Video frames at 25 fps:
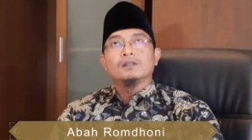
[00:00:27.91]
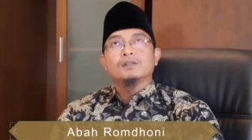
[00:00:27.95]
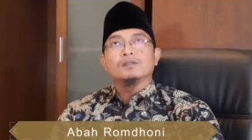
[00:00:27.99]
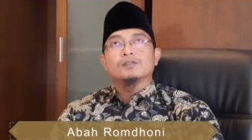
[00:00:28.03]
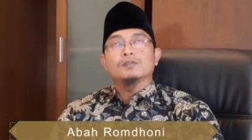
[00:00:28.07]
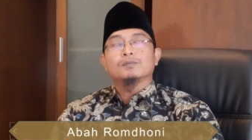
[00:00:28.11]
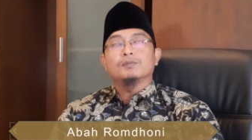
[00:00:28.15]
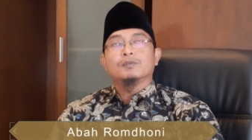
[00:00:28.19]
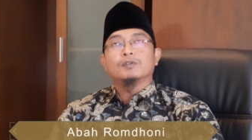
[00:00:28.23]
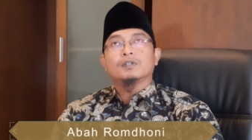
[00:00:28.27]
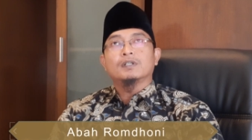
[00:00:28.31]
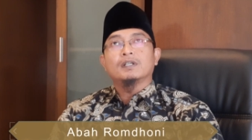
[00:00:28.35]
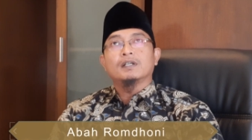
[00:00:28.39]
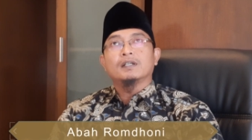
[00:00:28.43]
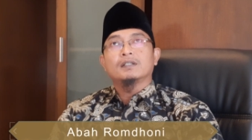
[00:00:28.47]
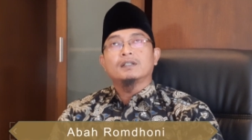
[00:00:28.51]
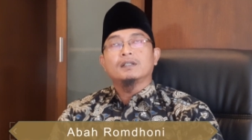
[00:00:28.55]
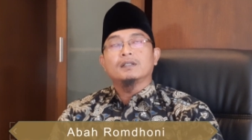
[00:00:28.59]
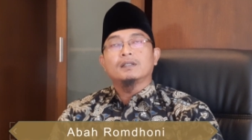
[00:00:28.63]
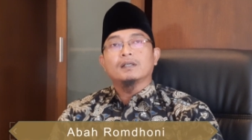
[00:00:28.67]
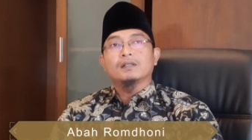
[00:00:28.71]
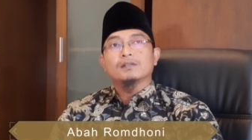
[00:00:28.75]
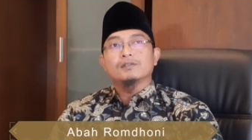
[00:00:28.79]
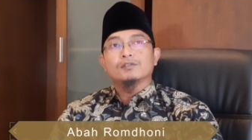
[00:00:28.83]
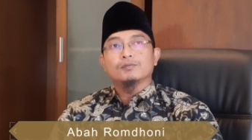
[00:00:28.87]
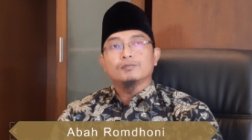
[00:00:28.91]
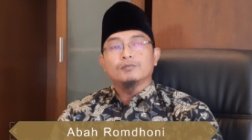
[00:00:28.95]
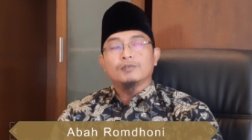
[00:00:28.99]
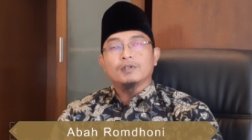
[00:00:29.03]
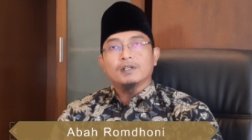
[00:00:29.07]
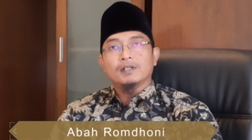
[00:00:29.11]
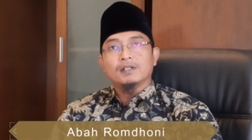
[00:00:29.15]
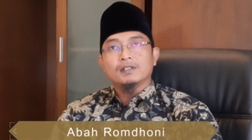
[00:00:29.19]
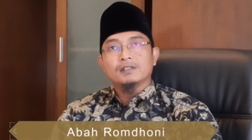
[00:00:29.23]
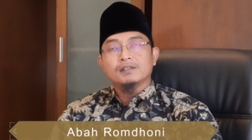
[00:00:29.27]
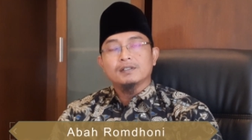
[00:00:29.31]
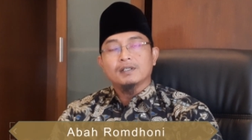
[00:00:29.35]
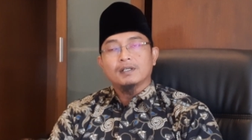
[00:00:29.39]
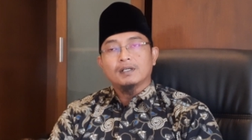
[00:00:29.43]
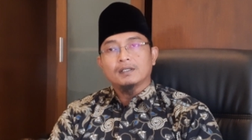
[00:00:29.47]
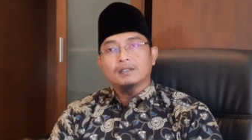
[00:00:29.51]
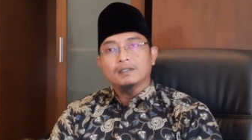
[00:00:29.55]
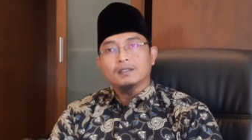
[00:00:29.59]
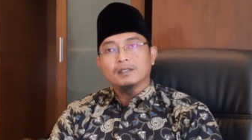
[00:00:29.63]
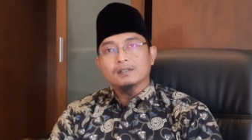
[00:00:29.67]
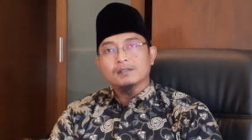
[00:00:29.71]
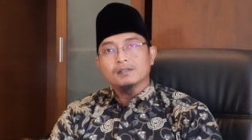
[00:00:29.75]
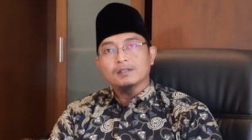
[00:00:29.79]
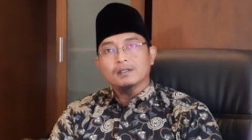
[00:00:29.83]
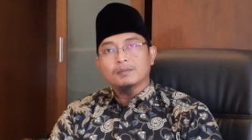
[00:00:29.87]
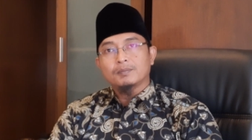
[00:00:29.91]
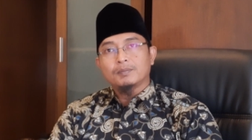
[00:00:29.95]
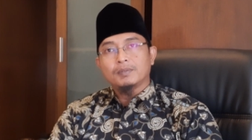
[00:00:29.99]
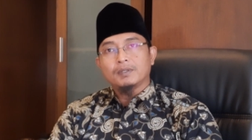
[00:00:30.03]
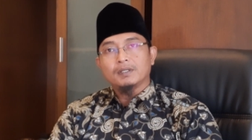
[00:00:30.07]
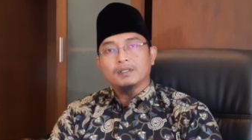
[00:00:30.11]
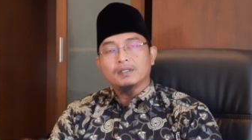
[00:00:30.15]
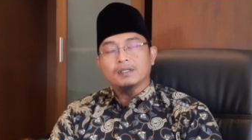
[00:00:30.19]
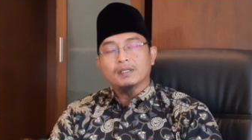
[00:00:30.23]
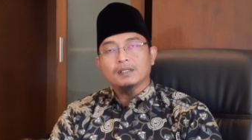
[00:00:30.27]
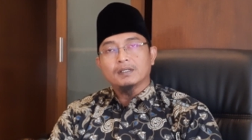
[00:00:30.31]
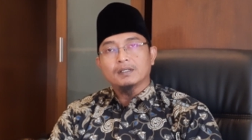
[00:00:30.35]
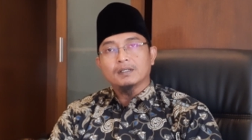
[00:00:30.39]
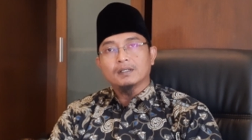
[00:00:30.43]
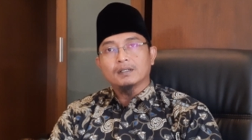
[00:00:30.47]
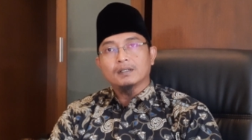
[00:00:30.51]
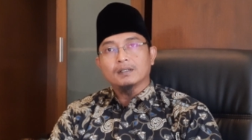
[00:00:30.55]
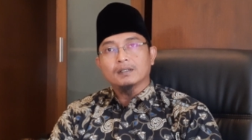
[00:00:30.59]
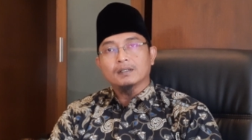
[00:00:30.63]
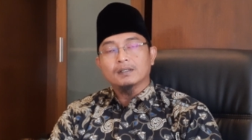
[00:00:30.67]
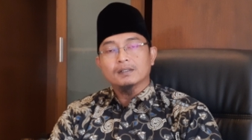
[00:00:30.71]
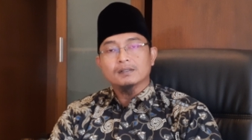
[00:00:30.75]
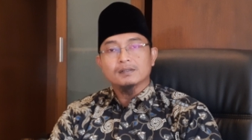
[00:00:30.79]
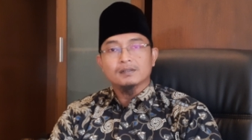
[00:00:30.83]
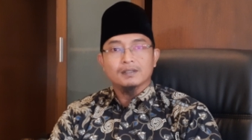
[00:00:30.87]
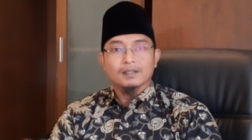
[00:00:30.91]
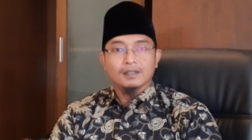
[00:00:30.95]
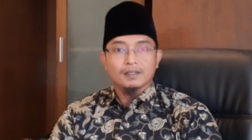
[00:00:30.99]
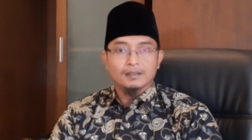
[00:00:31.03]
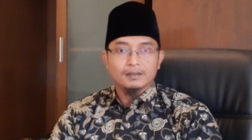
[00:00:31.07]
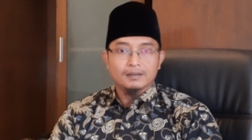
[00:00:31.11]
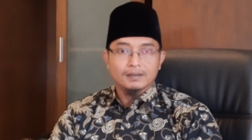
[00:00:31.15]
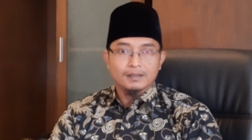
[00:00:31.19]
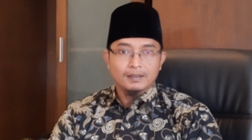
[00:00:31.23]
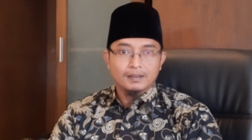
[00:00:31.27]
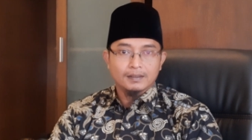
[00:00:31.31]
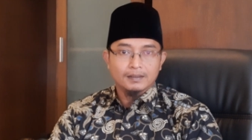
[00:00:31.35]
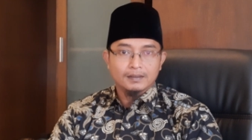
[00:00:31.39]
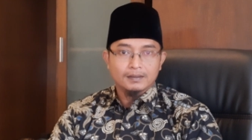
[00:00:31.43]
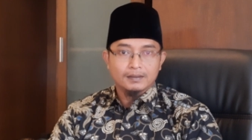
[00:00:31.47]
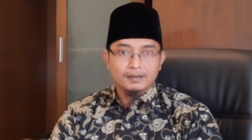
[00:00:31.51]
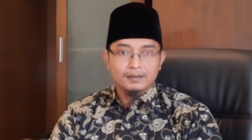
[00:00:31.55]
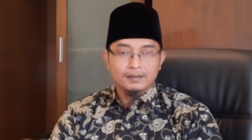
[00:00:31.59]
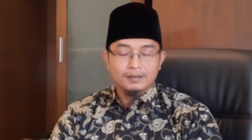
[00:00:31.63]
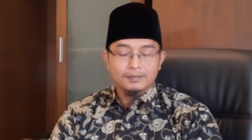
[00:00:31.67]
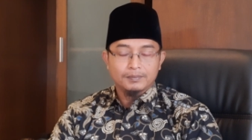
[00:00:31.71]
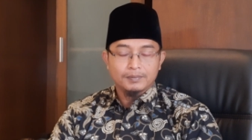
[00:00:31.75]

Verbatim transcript: Semoga kita semua senantiasa diberikan kesehatan,